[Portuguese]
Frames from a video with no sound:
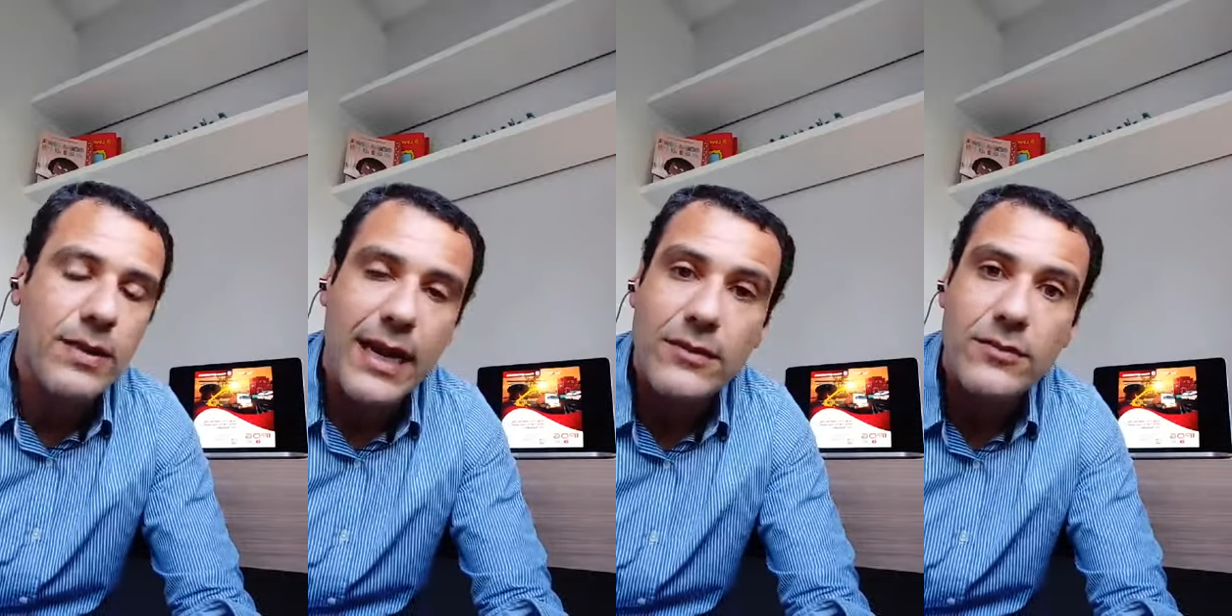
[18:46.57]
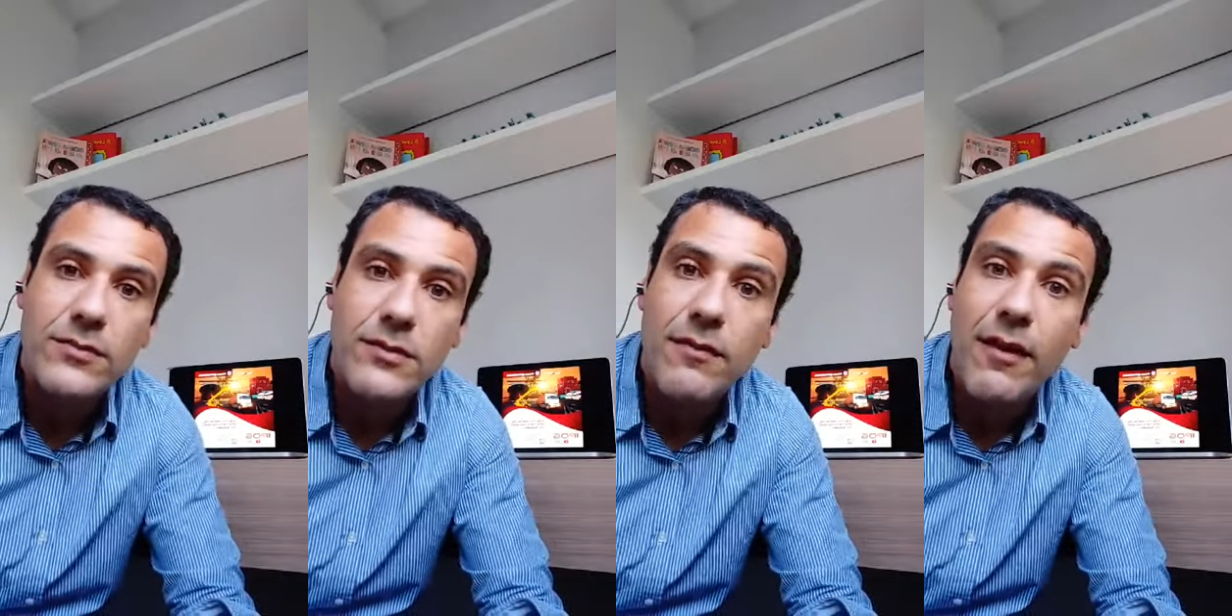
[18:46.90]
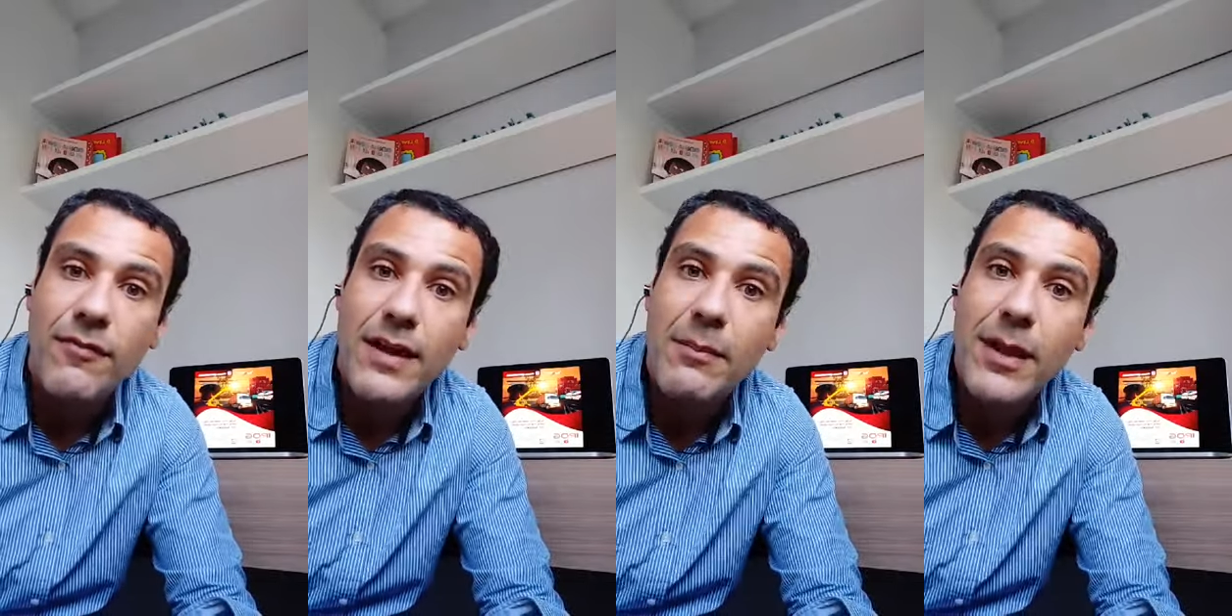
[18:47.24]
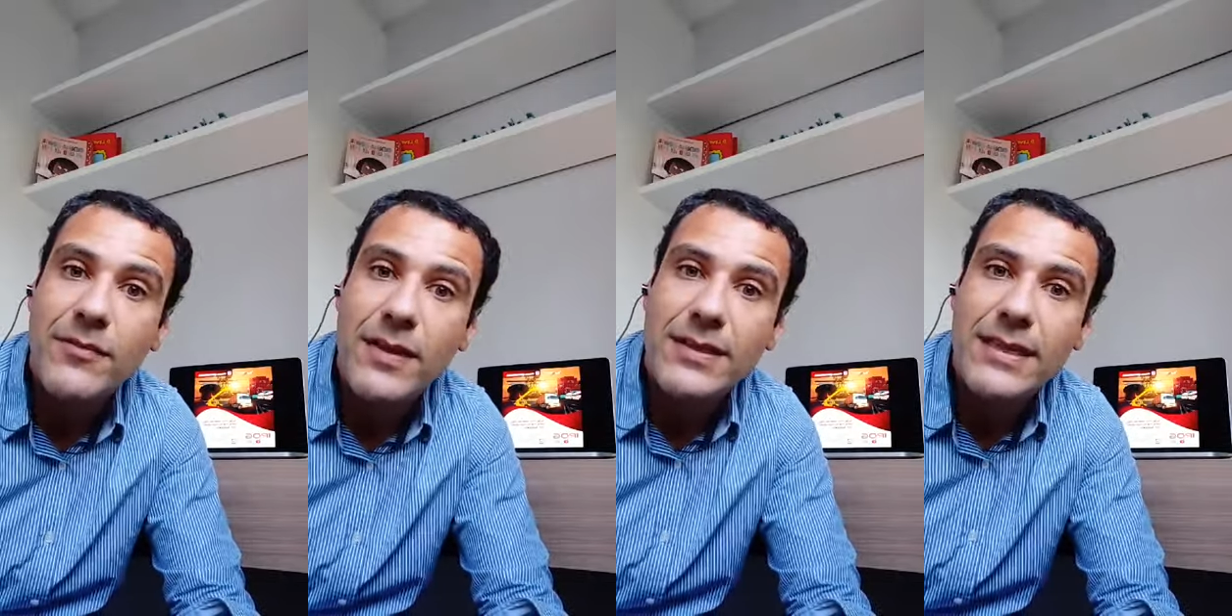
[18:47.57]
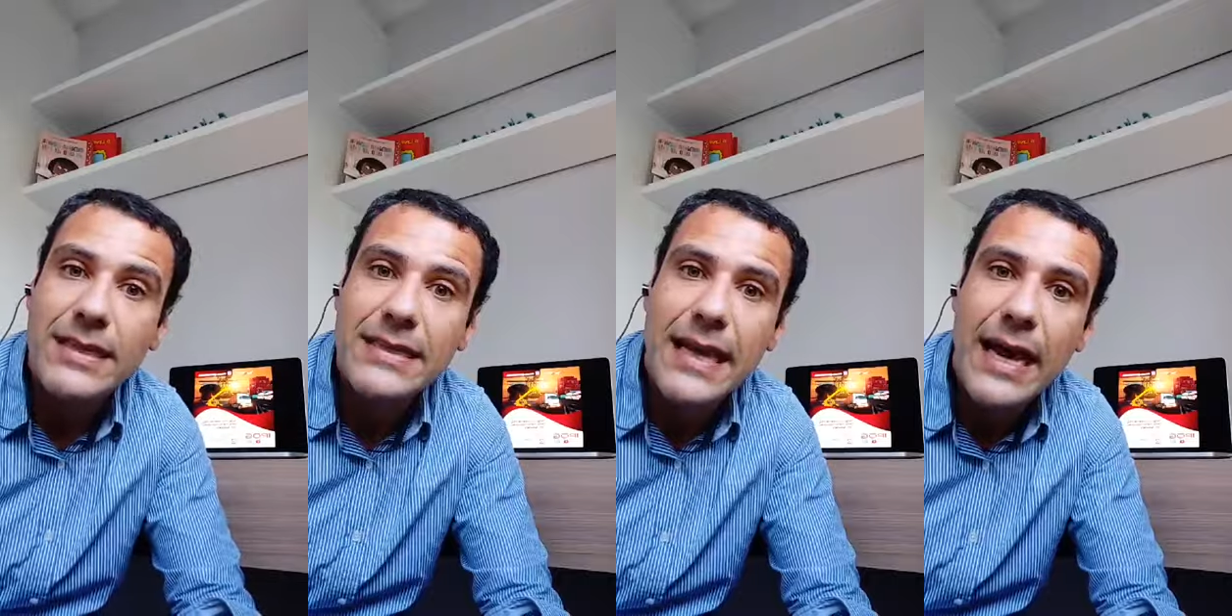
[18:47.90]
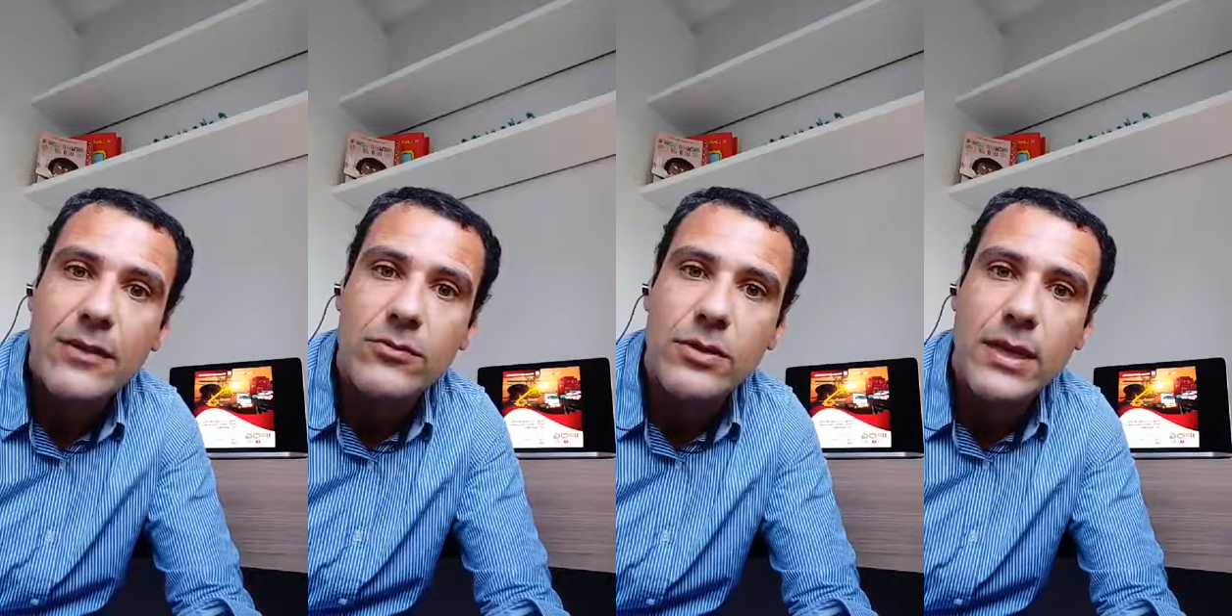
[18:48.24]
O crédito vai ficar mais
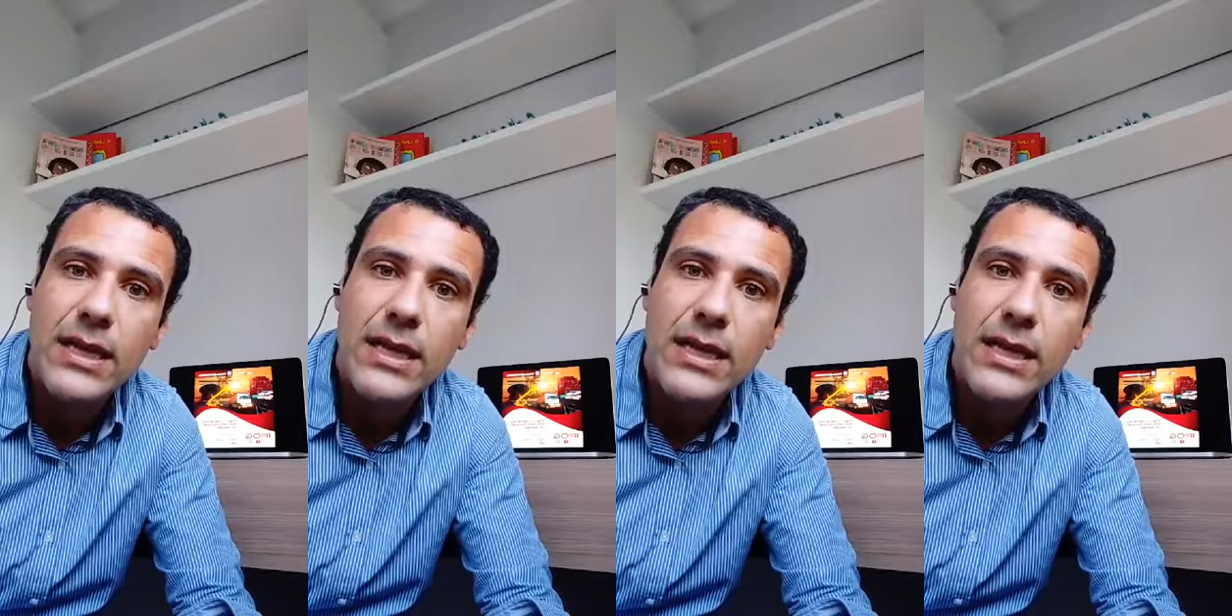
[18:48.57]
facilitado,